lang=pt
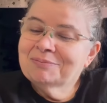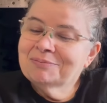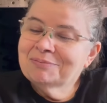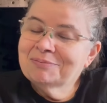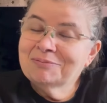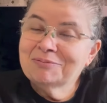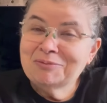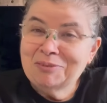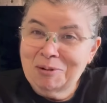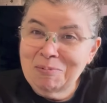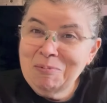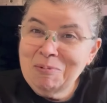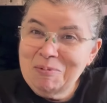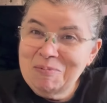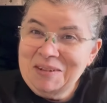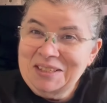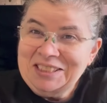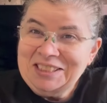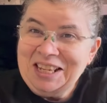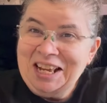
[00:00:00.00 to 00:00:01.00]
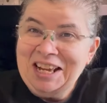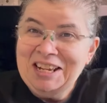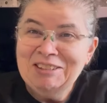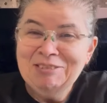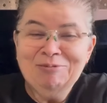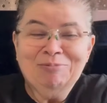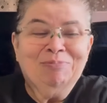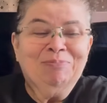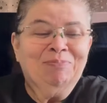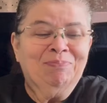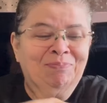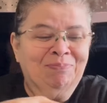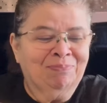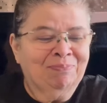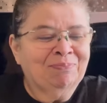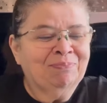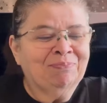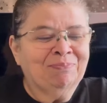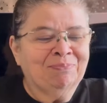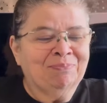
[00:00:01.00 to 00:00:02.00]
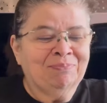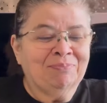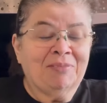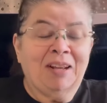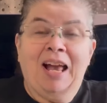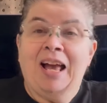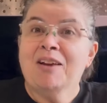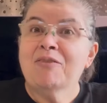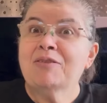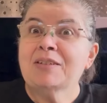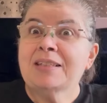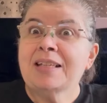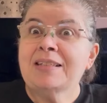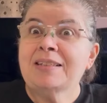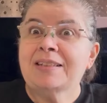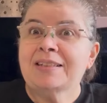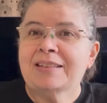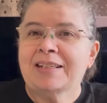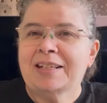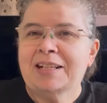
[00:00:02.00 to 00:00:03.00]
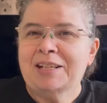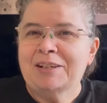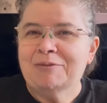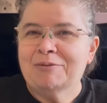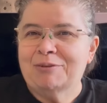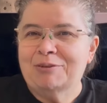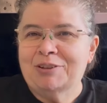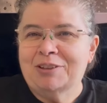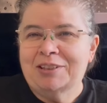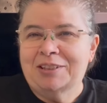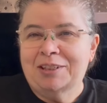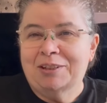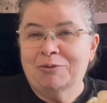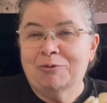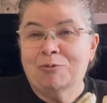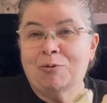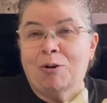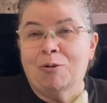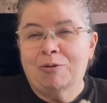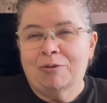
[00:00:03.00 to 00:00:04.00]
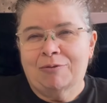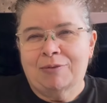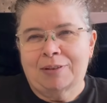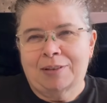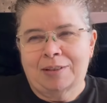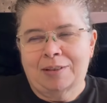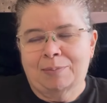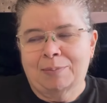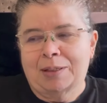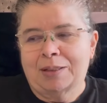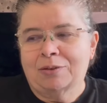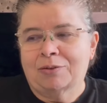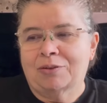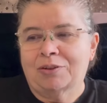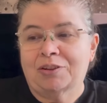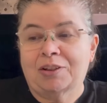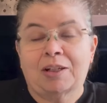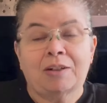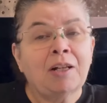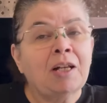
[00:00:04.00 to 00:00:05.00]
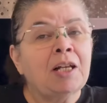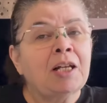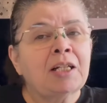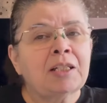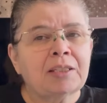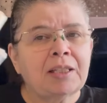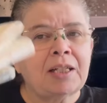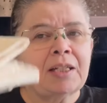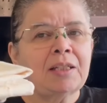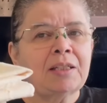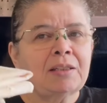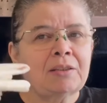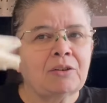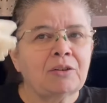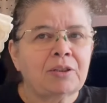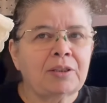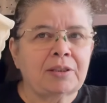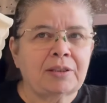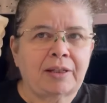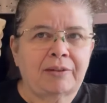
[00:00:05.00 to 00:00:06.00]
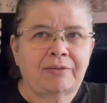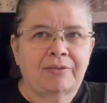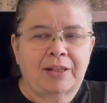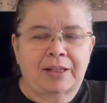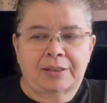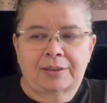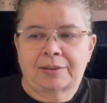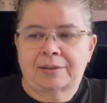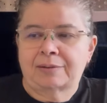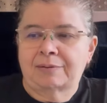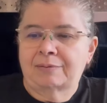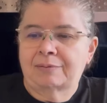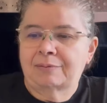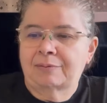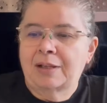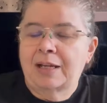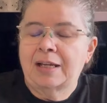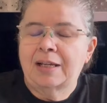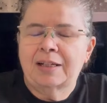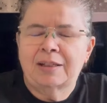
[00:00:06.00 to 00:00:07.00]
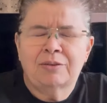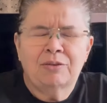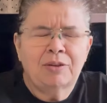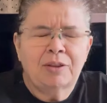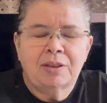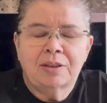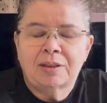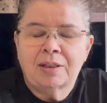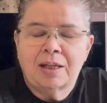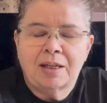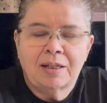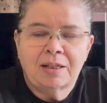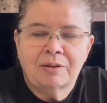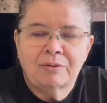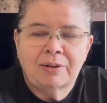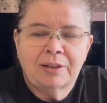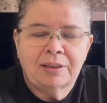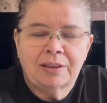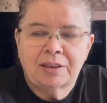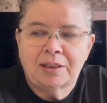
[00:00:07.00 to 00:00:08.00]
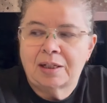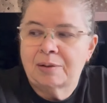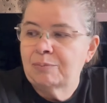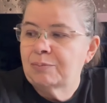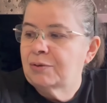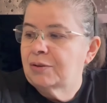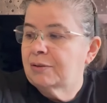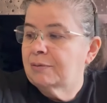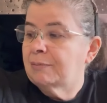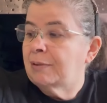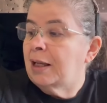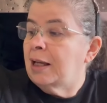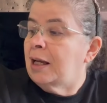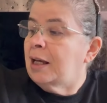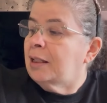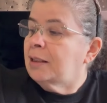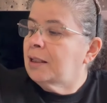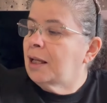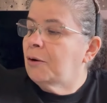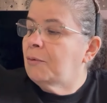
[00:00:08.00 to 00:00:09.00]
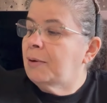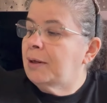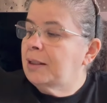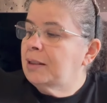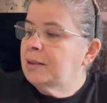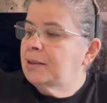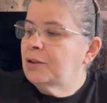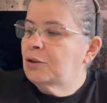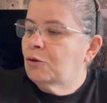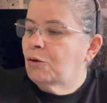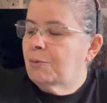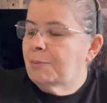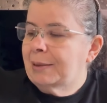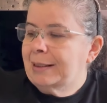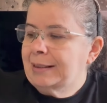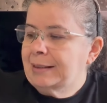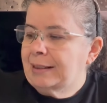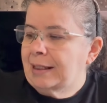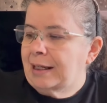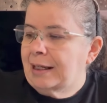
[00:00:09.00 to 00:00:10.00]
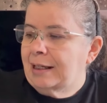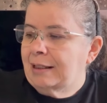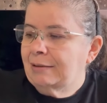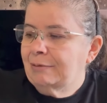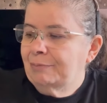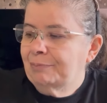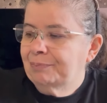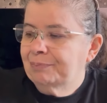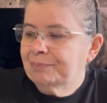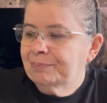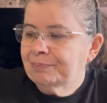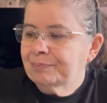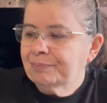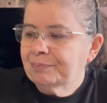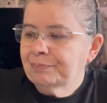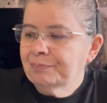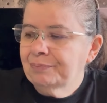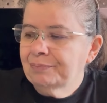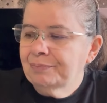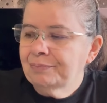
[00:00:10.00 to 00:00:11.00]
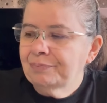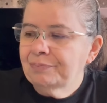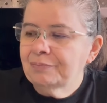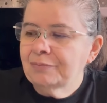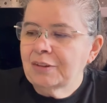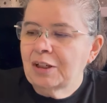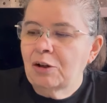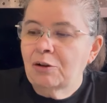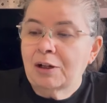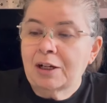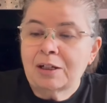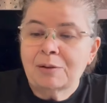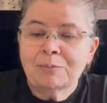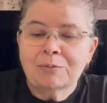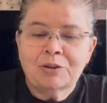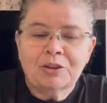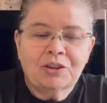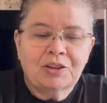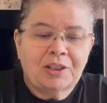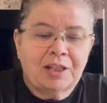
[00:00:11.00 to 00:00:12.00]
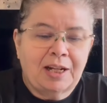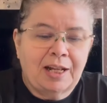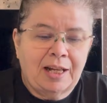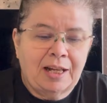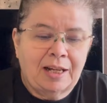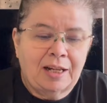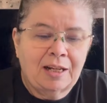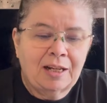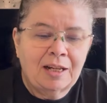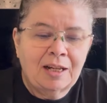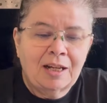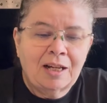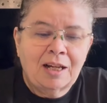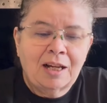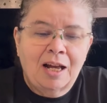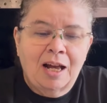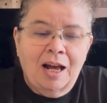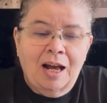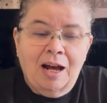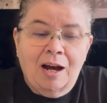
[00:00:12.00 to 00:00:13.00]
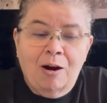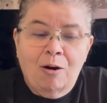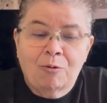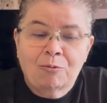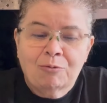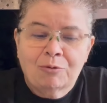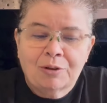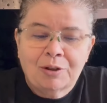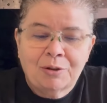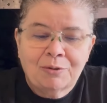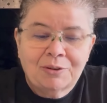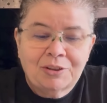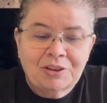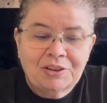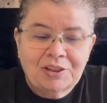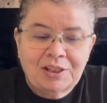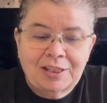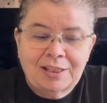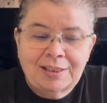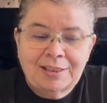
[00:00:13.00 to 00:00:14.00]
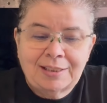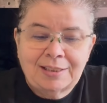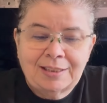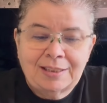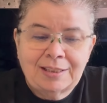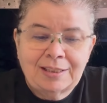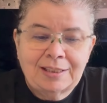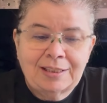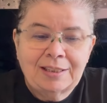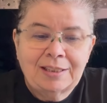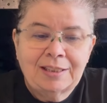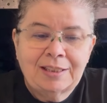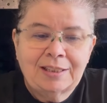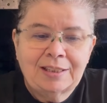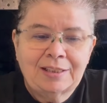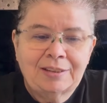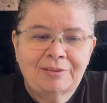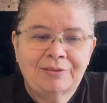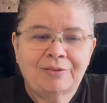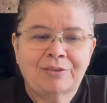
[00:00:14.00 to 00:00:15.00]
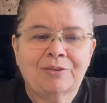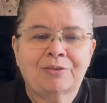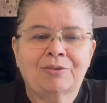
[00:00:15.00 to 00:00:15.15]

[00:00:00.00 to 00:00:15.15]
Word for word: Vamos começar? Aí vocês escrevam dizendo qual que vocês mais gostaram. Tem dois servetes, é, dois é, guardanapos. Não, antes de começar, eu quero mostrar algo que eu achei assim incrível,